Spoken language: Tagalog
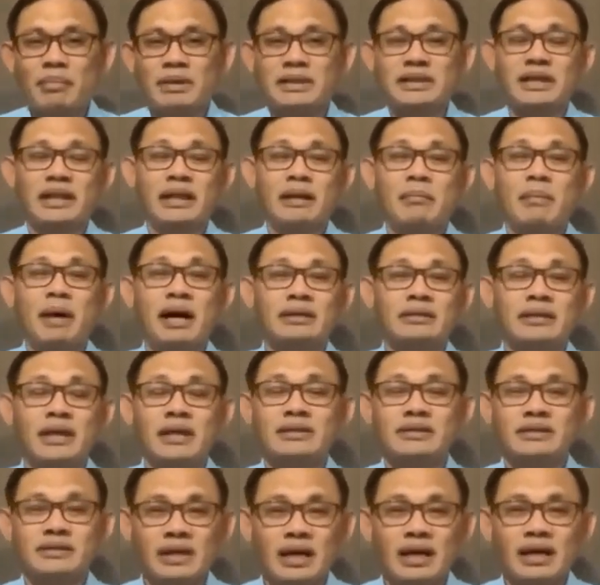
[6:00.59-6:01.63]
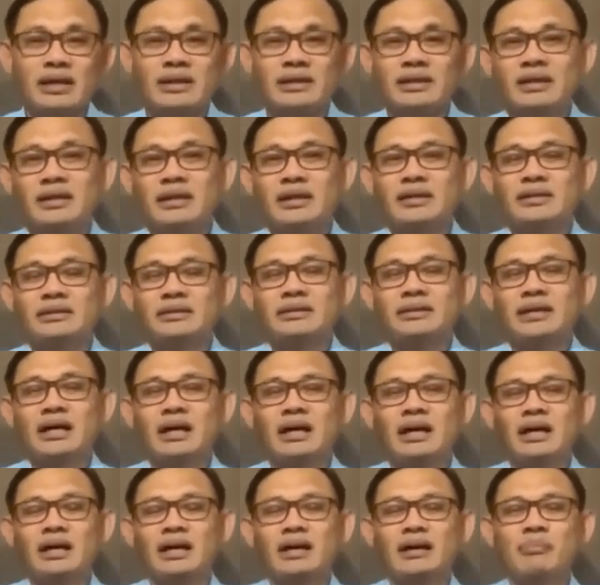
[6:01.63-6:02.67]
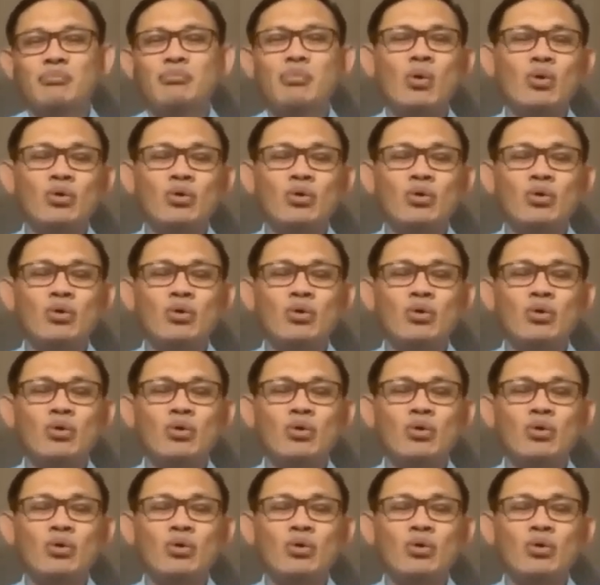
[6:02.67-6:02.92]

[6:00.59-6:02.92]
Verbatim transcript: pasalamatan siya sa